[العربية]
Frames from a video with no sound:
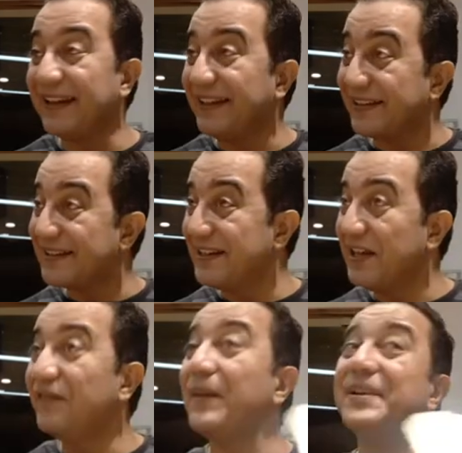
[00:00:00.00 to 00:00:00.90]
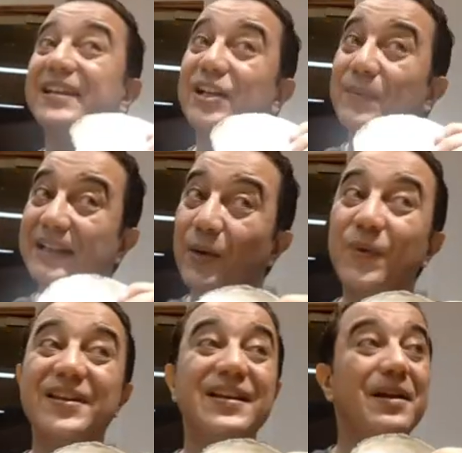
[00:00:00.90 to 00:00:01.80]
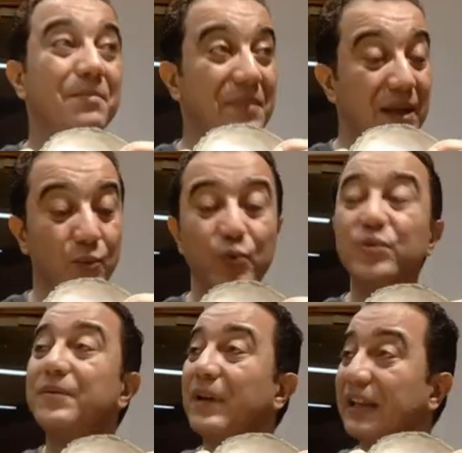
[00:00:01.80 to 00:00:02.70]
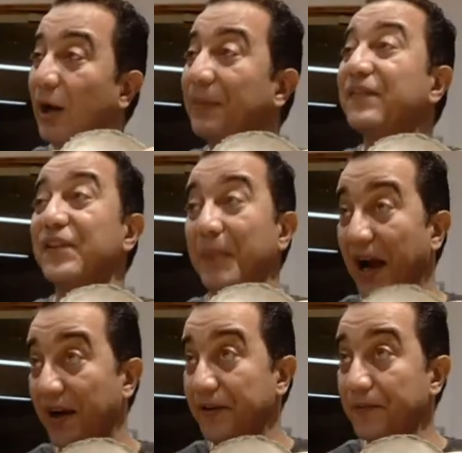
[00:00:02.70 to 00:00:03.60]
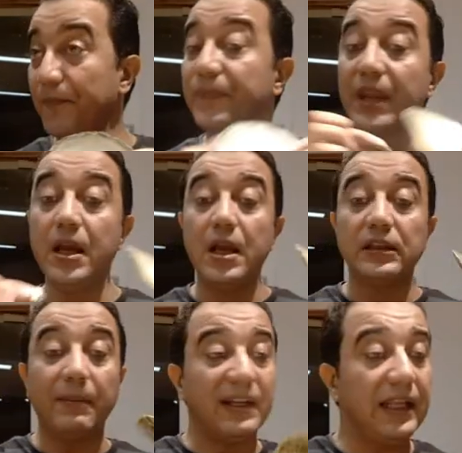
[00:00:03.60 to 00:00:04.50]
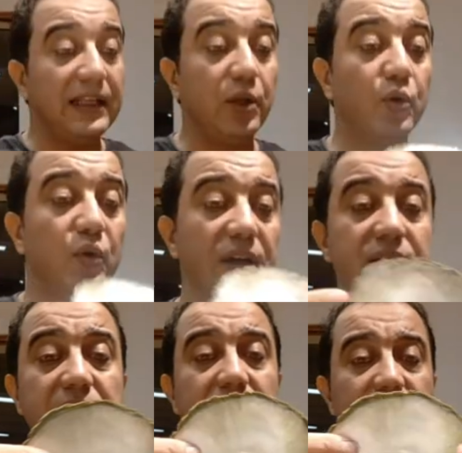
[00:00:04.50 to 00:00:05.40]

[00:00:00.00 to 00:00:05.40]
ديت فبالتالي يبقى دوت موجود اتعمل في البحر طبعا هي اللؤلؤه دي